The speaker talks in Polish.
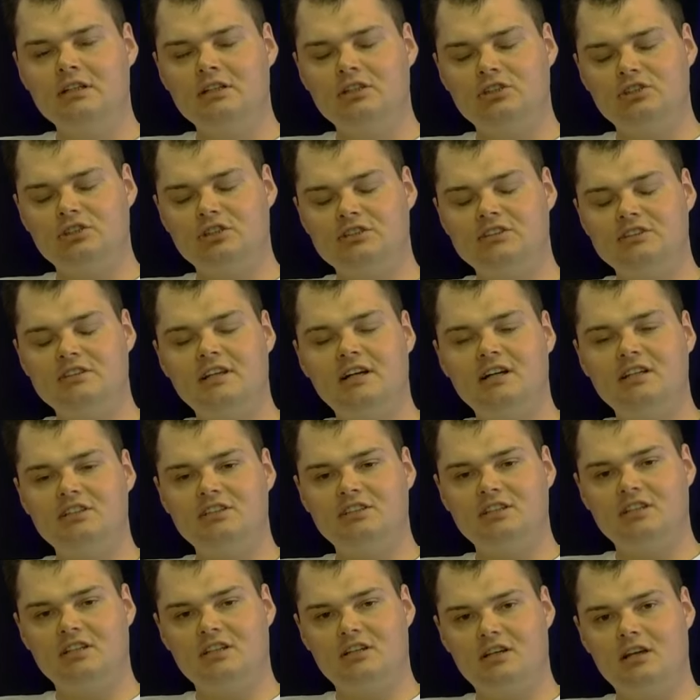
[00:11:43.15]

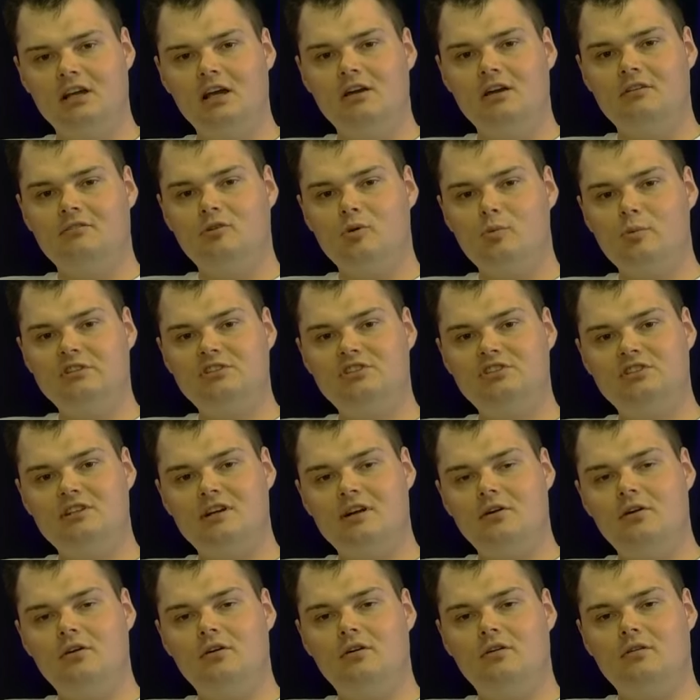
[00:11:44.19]
16, wobec
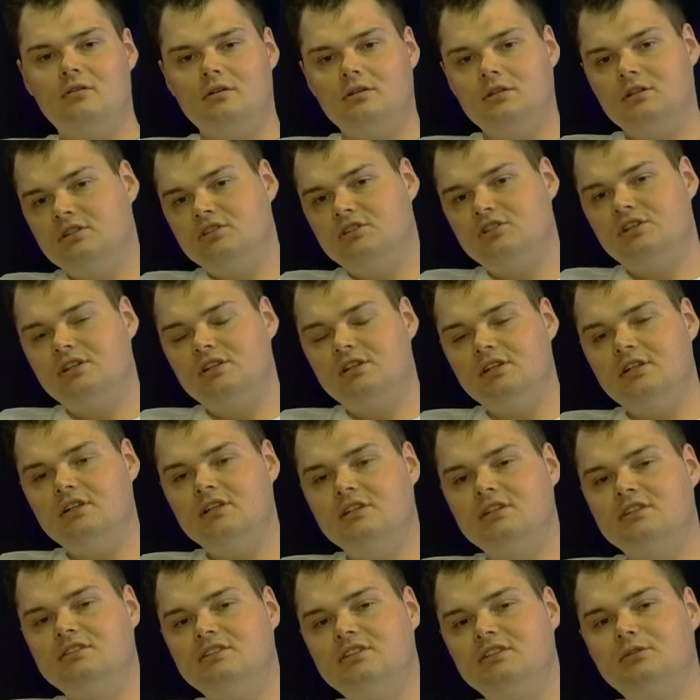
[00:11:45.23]
czego jeżeli
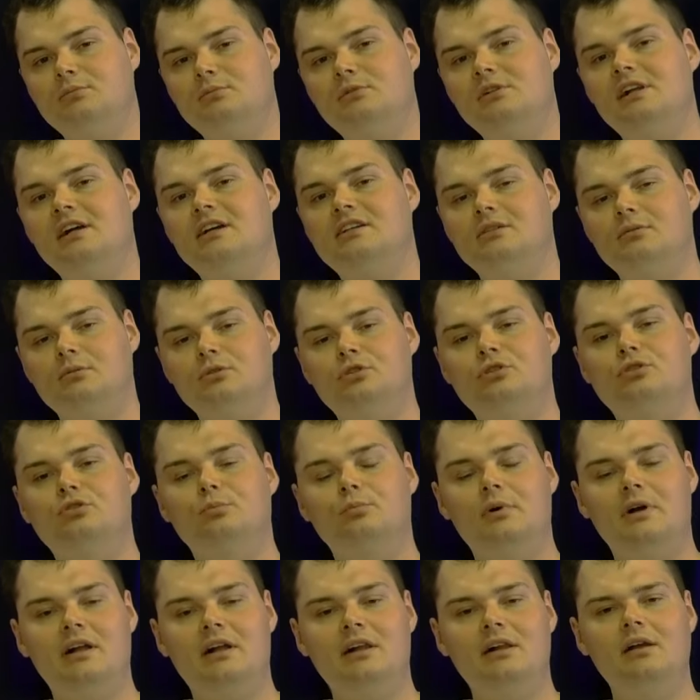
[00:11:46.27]
jesteśmy razem
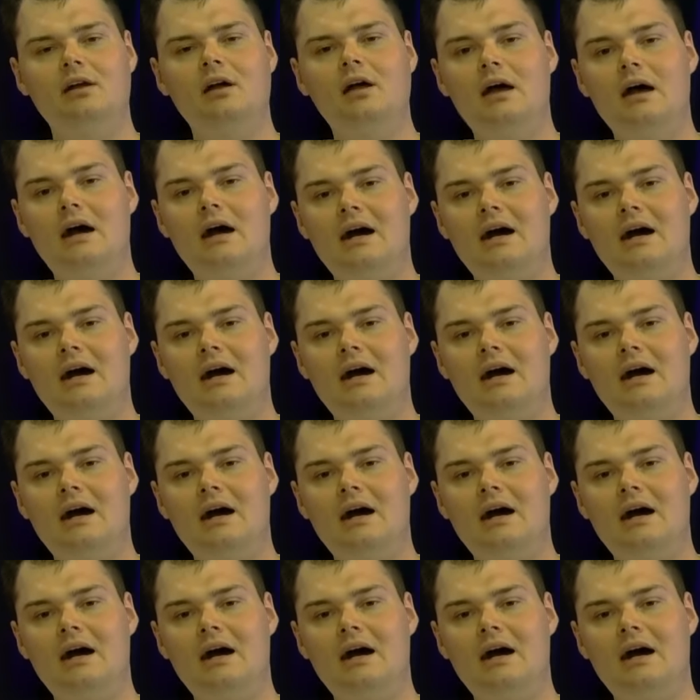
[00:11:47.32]
super,